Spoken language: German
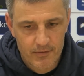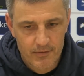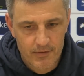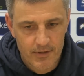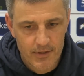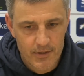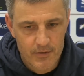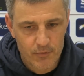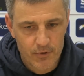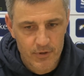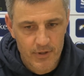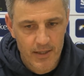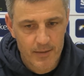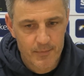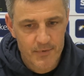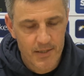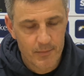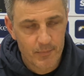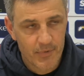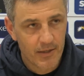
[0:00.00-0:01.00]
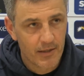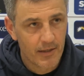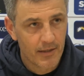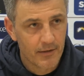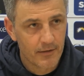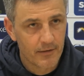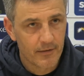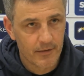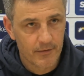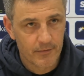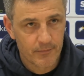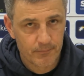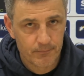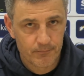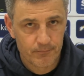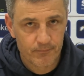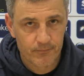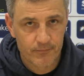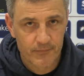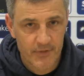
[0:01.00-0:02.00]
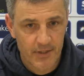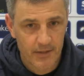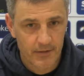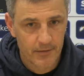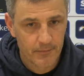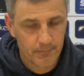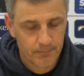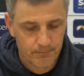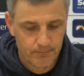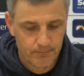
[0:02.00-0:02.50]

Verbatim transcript: in der zweiten Halbzeit begleitet hat. Danke.